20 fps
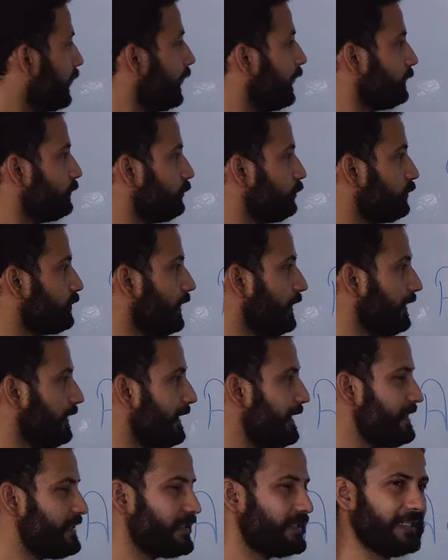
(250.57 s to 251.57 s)
दूसरा
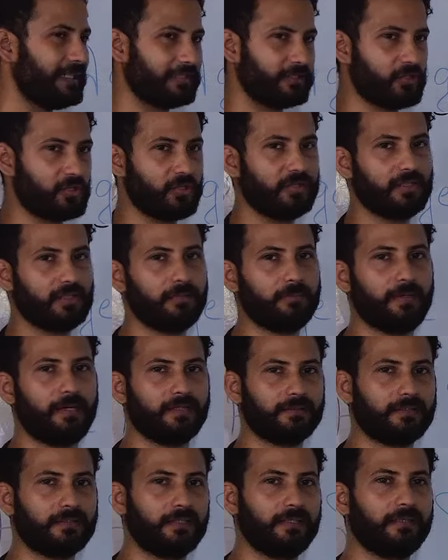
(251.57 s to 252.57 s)
एज रिलैक्सेशन की बात
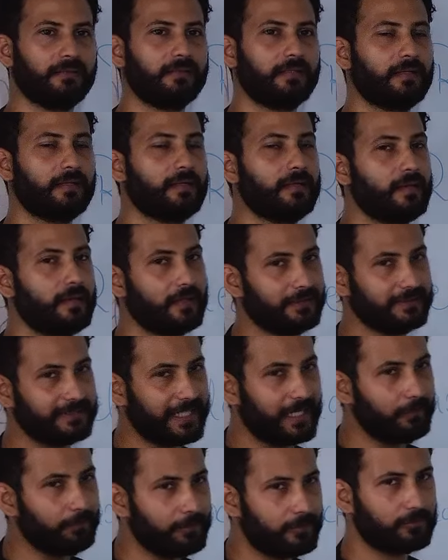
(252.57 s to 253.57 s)
करेंगे यहाँ
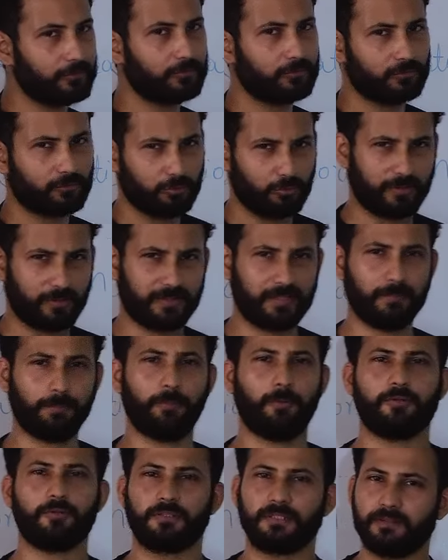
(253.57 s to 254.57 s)
पर छोटा सा
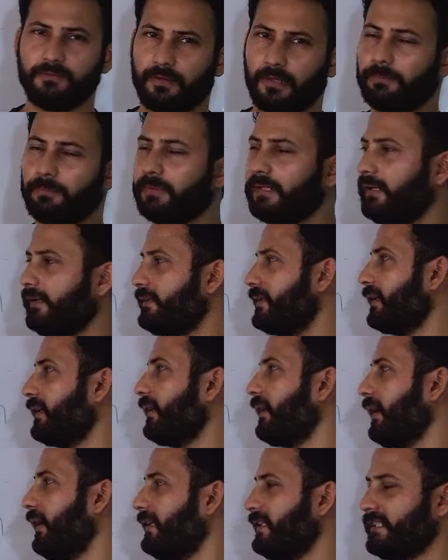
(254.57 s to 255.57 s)
पॉजिटिव अपडेट ये कि
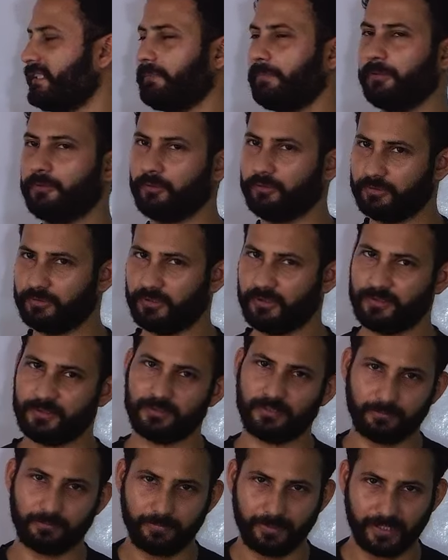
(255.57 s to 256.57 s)
एलजी मनोज सिन्हा जी तक
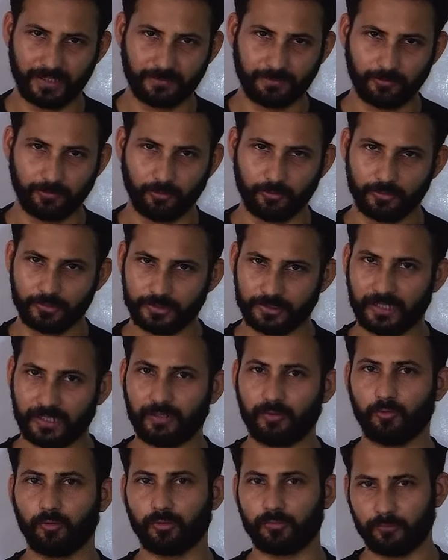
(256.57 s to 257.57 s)
बात पहुंची है
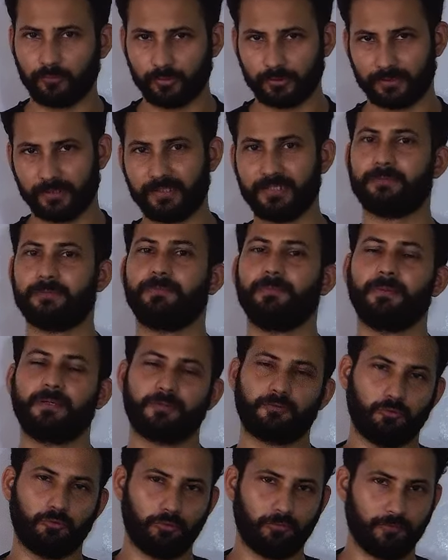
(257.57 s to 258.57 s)
और वो इस पर
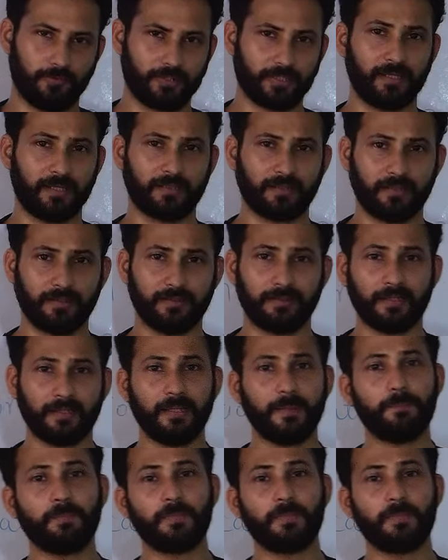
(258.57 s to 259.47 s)
सोच विचार कर रहे हैं